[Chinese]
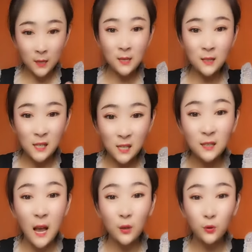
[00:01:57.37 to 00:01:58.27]
给你
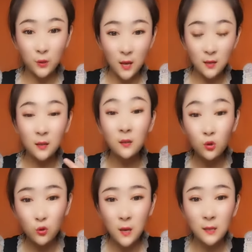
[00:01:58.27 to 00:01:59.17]
清下去，让你
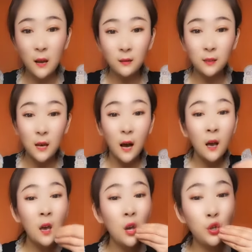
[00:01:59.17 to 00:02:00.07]
更顺畅一些。
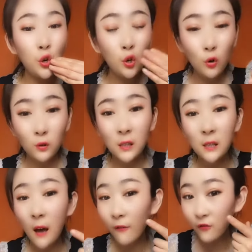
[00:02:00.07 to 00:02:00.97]
有口
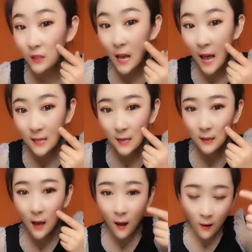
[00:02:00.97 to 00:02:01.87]
气的、肤色暗
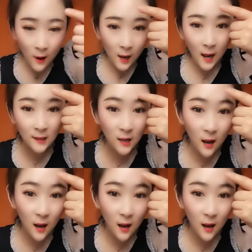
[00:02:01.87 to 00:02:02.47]
沉的、爱